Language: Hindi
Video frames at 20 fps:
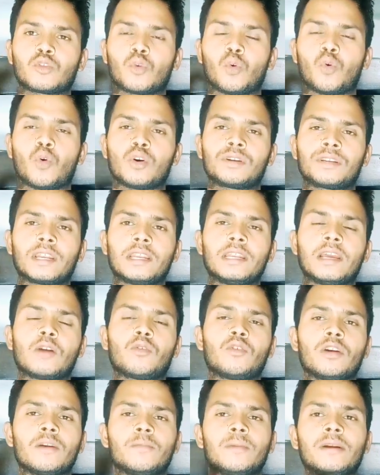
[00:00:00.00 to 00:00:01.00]
तो ऑस्ट्रेलिया
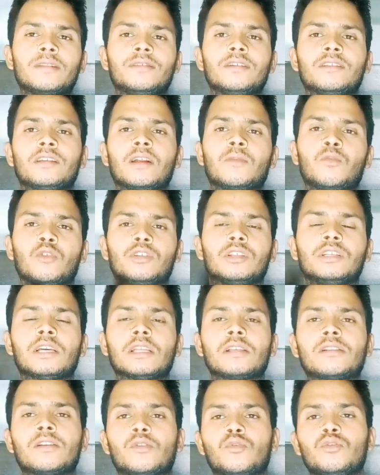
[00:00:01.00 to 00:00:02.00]
को ये मैच जीतना बहुत ही
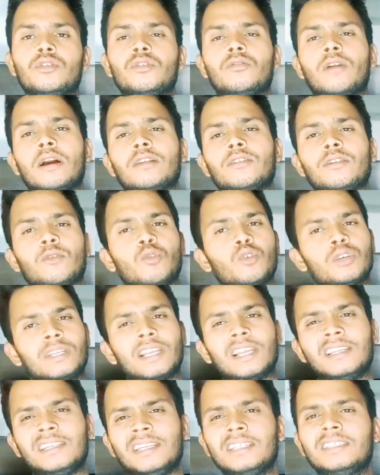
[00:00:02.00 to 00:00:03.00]
ज़्यादा ज़रूरी होगा जी
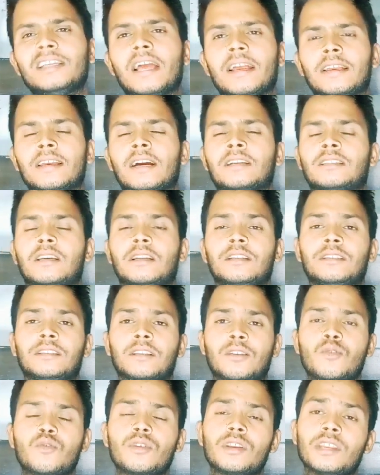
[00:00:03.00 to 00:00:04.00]
ऑस्ट्रेलिया जीत जाएगी आसानी
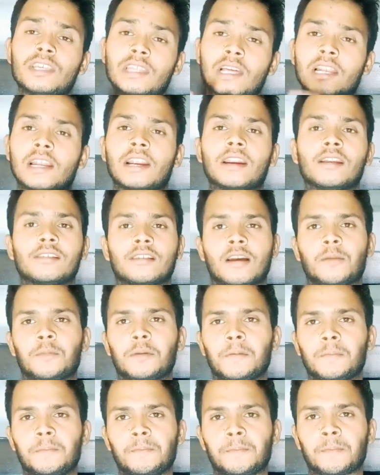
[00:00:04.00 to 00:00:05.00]
से क्योंकि नीदरलैंड है
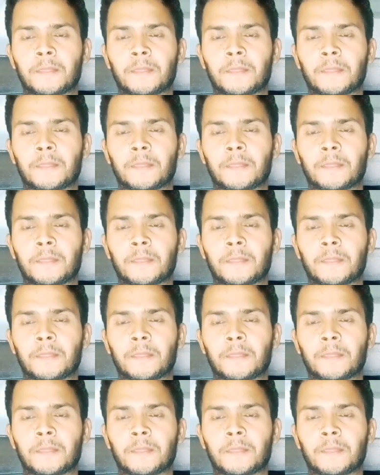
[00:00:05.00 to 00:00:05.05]
सामने